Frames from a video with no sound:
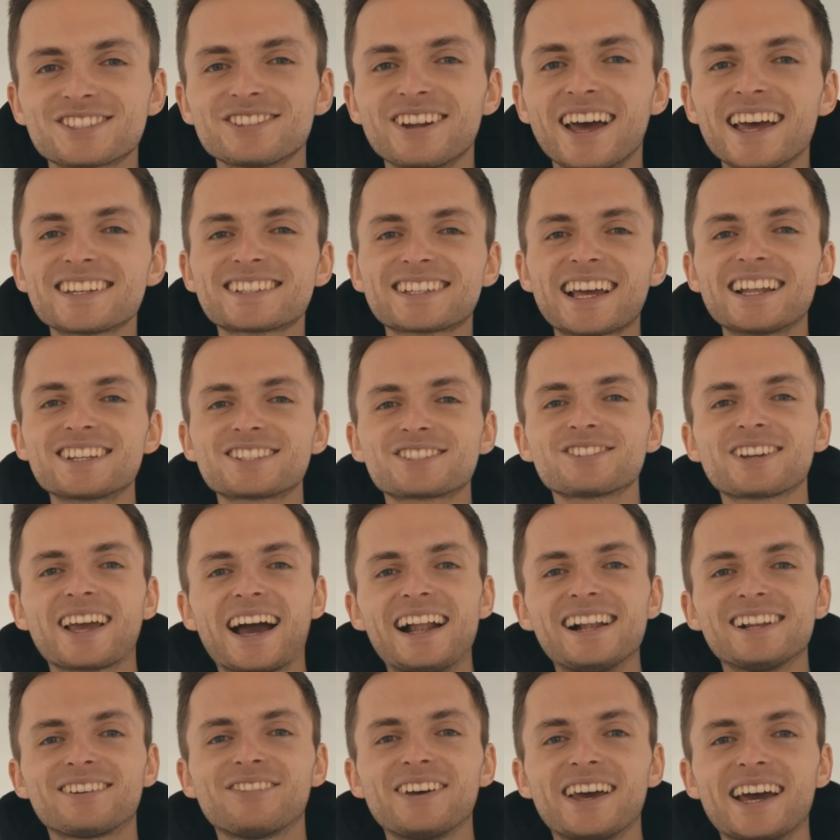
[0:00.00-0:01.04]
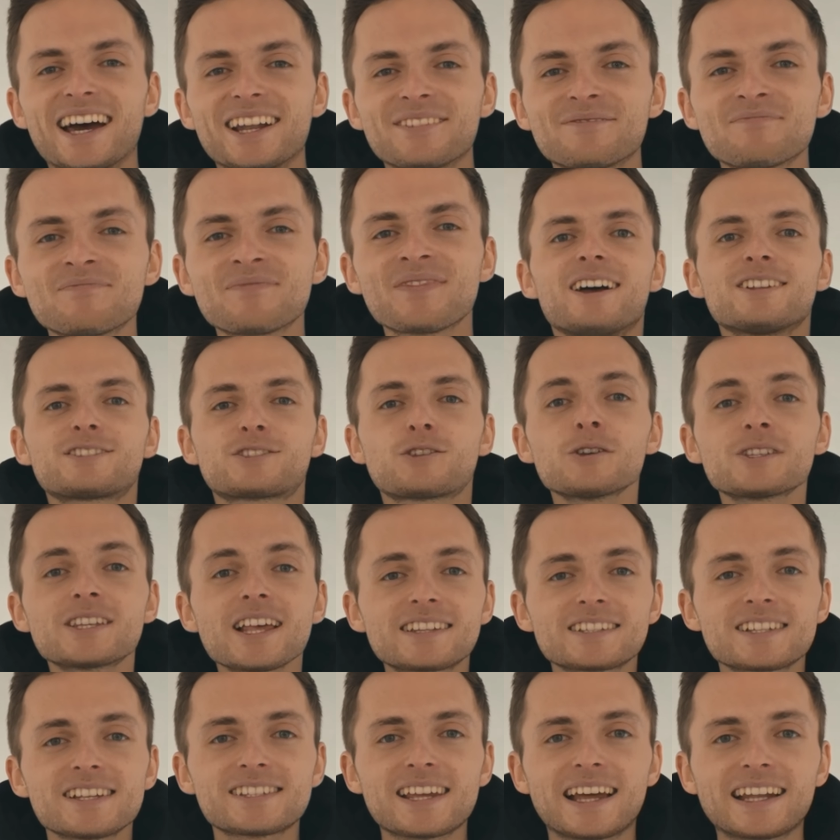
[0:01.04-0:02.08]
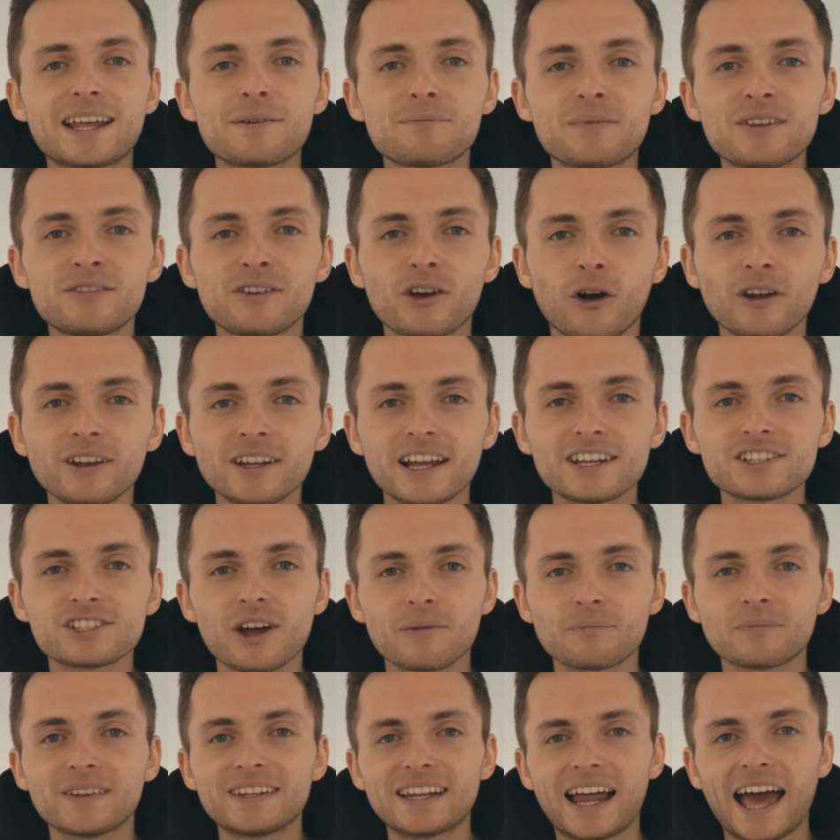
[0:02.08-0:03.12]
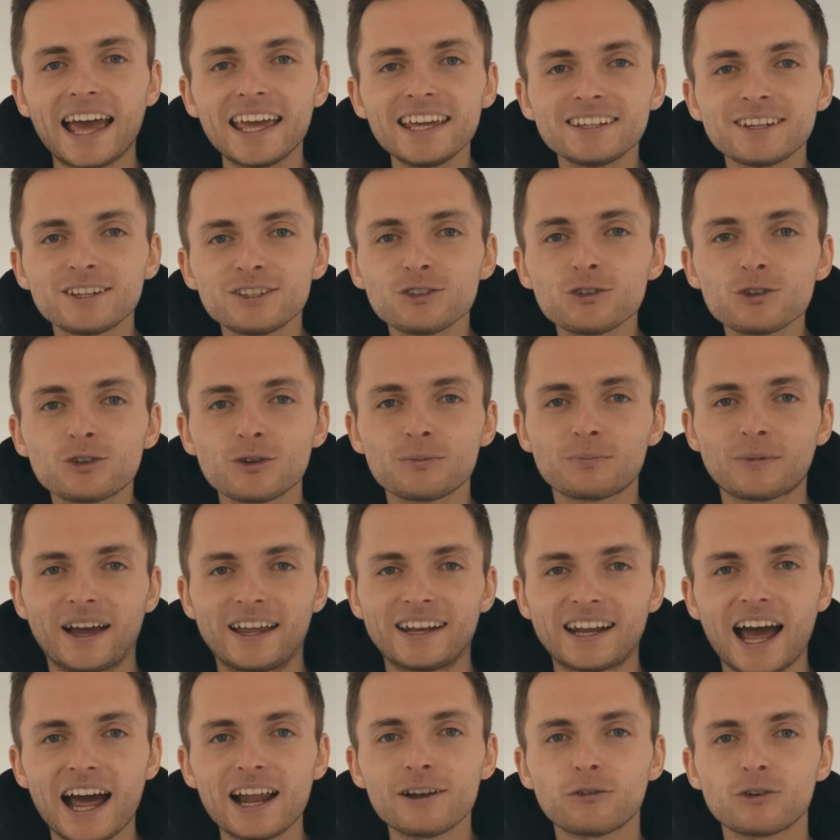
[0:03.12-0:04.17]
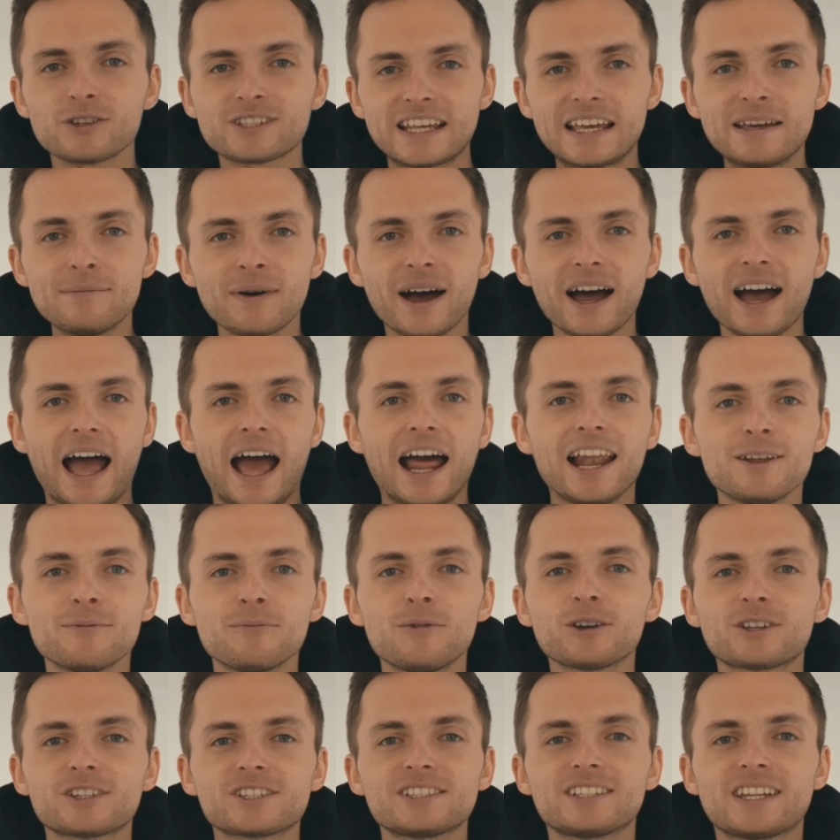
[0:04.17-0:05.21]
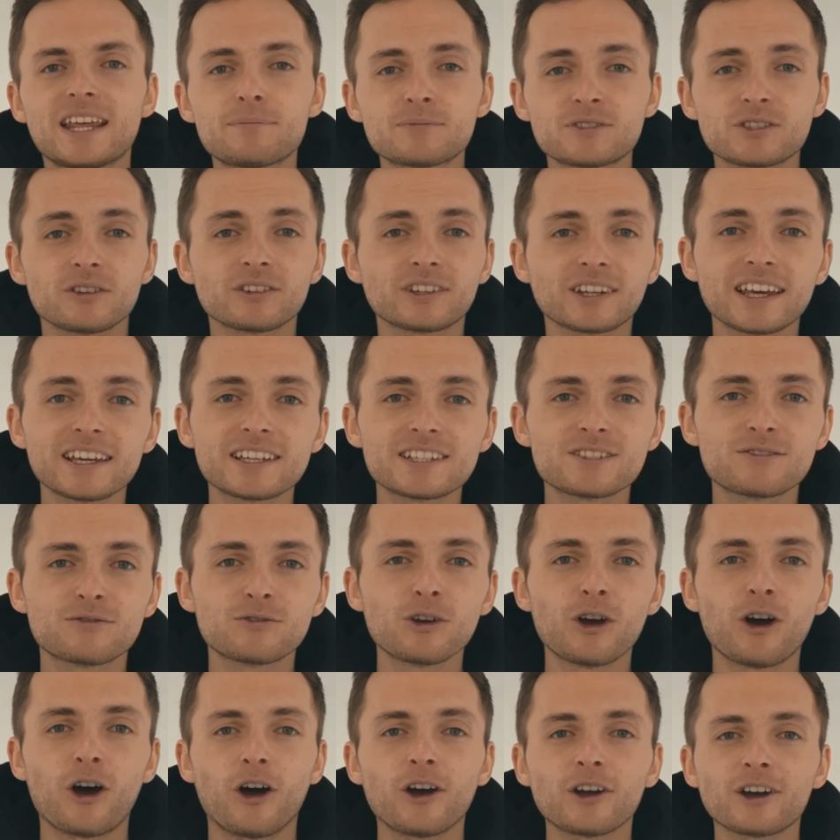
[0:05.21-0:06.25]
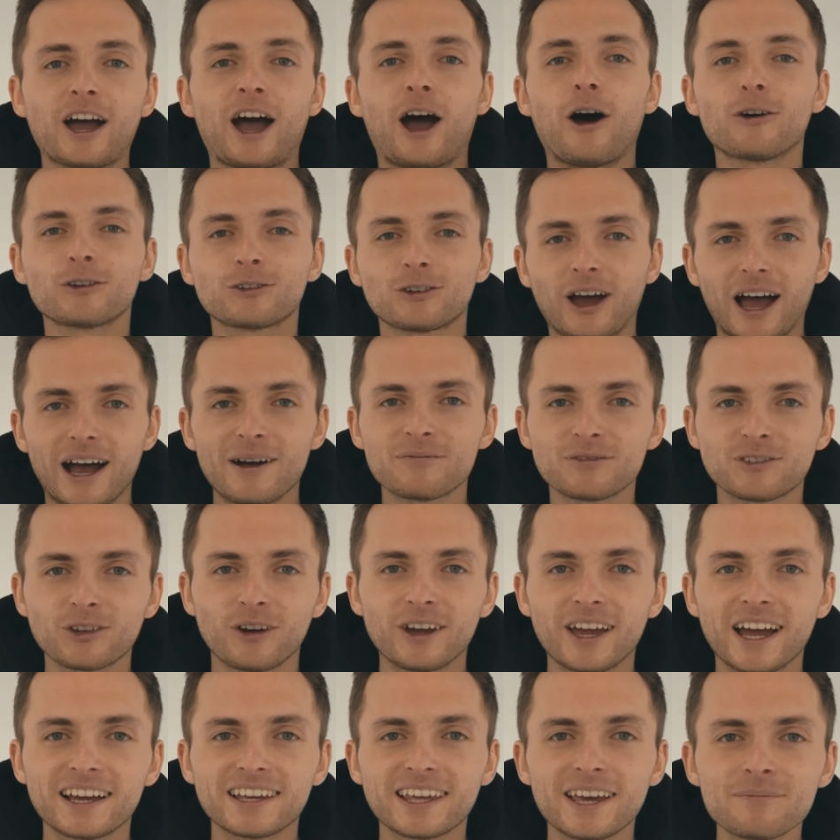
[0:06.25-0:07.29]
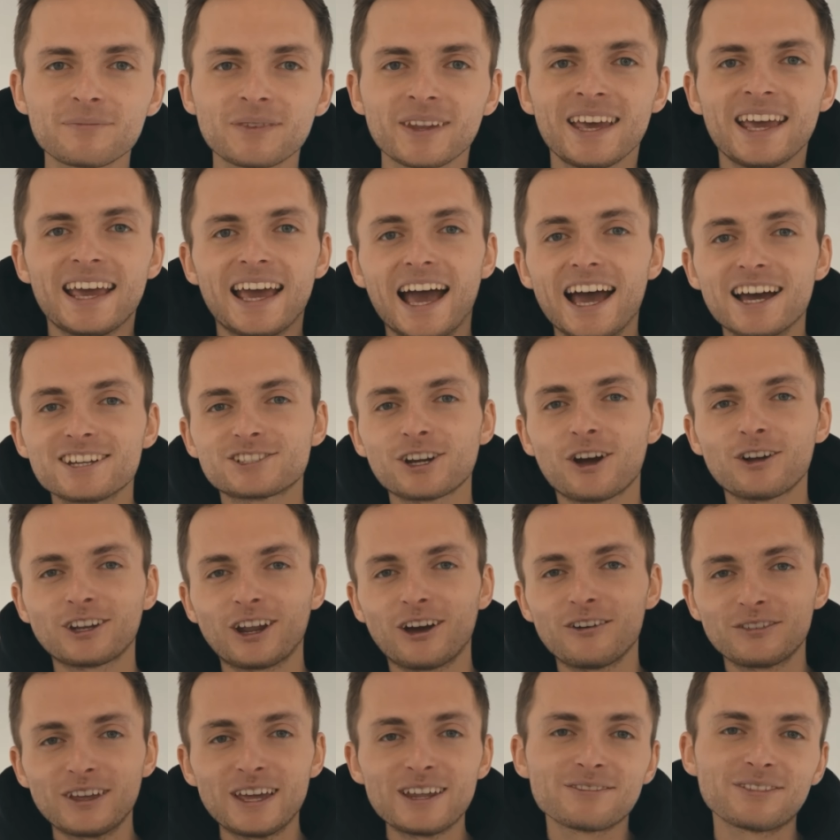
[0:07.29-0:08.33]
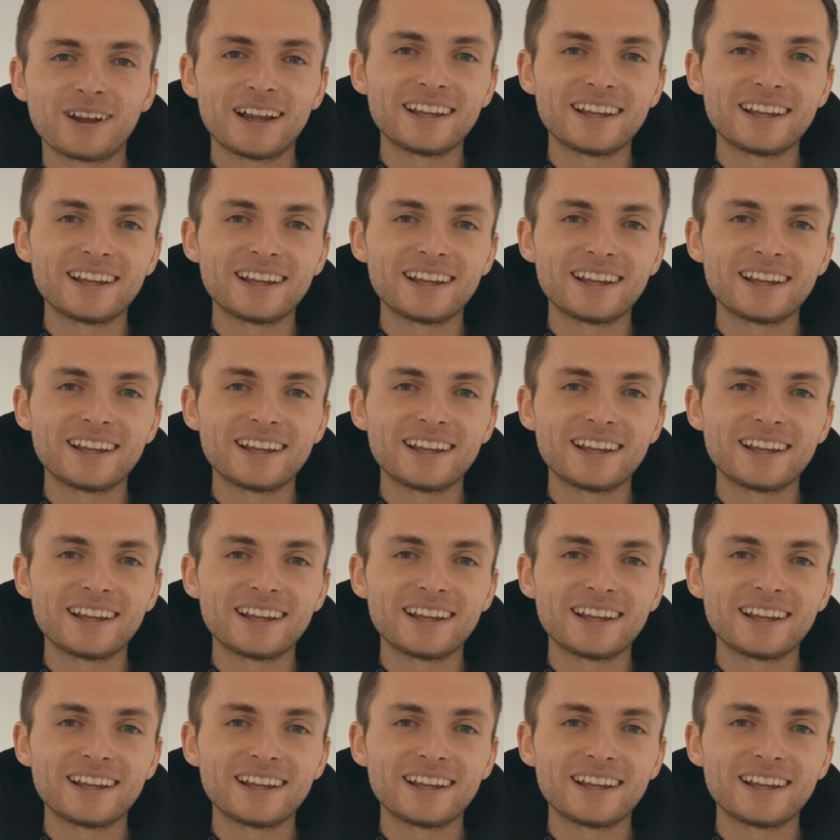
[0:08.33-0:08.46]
es schon echt ganz schön kalt werden. Zusätzlich hat der BW Online Shop einen eigenen YouTube-Kanal, wo es immer alle möglichen Tipps und Tricks für eure Autoabenteuer gibt. Äh, schaut da auf jeden